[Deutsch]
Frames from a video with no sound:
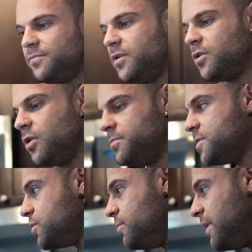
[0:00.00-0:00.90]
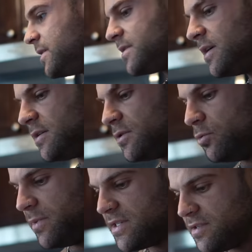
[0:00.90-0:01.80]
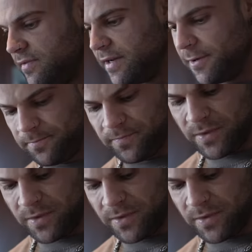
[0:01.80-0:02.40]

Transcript: wir kommen zu Mahlzeit Nummer 2.